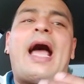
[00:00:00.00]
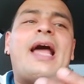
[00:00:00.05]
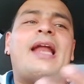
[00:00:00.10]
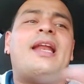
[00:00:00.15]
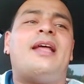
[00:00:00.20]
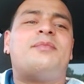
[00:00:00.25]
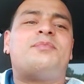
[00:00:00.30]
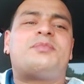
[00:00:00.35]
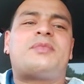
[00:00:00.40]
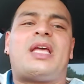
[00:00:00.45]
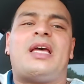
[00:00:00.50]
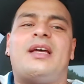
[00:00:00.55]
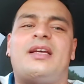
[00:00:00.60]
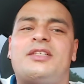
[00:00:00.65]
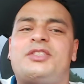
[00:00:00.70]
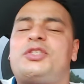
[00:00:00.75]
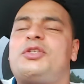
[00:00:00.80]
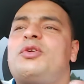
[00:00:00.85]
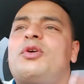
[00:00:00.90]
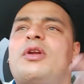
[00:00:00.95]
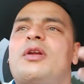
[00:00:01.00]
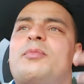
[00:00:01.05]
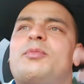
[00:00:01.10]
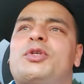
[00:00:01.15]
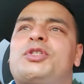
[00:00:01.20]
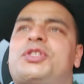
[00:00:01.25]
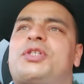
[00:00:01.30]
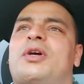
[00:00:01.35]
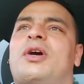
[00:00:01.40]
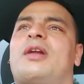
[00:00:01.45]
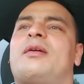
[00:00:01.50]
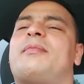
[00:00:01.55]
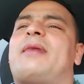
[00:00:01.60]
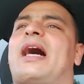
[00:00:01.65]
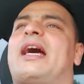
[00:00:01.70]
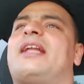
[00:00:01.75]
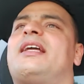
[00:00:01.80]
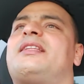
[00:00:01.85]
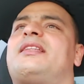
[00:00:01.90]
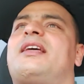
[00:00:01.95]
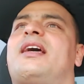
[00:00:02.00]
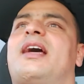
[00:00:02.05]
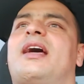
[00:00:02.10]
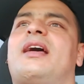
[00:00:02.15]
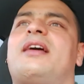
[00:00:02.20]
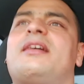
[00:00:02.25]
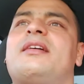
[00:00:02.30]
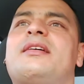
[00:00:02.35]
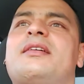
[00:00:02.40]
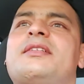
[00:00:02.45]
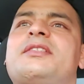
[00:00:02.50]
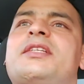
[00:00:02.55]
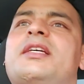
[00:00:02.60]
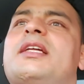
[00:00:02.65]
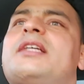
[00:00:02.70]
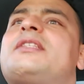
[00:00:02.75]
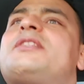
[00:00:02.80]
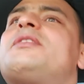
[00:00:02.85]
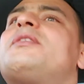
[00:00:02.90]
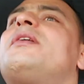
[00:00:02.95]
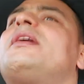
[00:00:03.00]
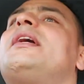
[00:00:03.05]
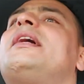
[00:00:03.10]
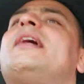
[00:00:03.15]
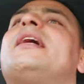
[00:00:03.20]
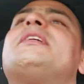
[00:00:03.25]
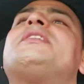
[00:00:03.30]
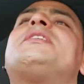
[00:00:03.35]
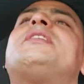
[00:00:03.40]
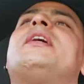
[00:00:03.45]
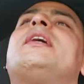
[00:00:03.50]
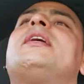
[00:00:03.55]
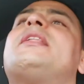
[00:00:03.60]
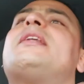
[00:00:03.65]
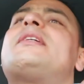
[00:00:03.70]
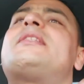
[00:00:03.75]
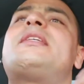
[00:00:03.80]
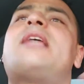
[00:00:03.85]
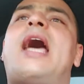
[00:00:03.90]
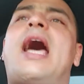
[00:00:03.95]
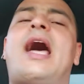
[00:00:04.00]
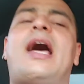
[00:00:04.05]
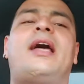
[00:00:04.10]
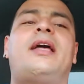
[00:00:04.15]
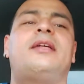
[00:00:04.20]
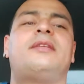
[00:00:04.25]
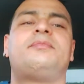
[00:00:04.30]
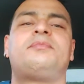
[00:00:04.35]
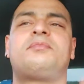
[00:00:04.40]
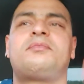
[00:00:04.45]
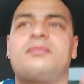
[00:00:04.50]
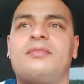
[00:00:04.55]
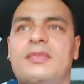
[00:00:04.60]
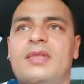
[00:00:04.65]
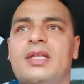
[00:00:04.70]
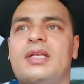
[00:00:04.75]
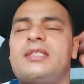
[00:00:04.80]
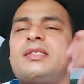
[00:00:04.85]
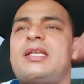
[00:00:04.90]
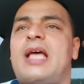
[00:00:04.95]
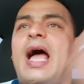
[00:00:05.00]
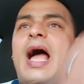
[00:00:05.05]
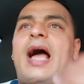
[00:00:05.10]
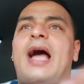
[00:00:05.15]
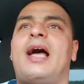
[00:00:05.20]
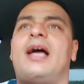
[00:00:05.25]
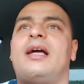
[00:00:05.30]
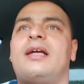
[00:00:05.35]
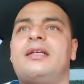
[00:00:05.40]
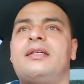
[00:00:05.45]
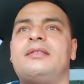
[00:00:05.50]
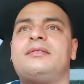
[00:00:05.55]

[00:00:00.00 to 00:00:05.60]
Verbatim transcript: على شنو المشكل معناتها شريط سورية جديدة صح صحة